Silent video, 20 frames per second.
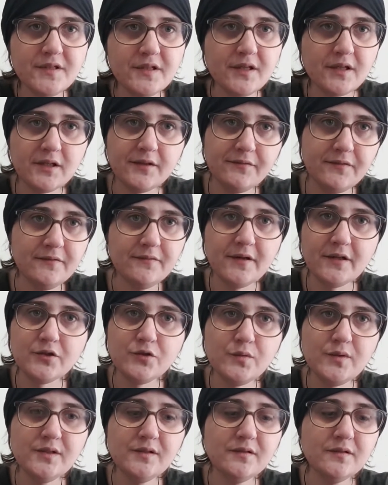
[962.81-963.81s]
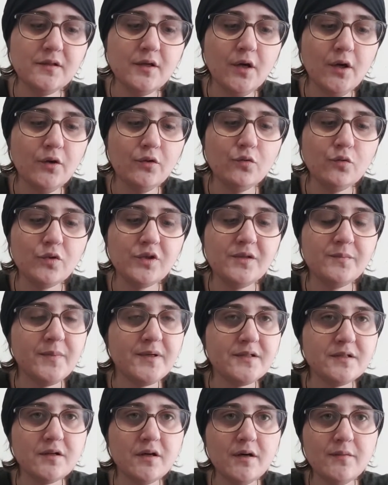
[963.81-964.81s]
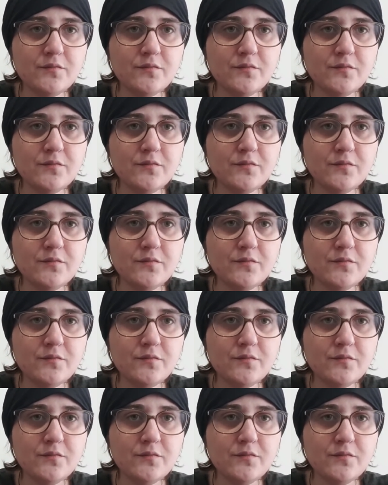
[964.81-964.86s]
C'est-à-dire qu'il fait 28, donc il passe quand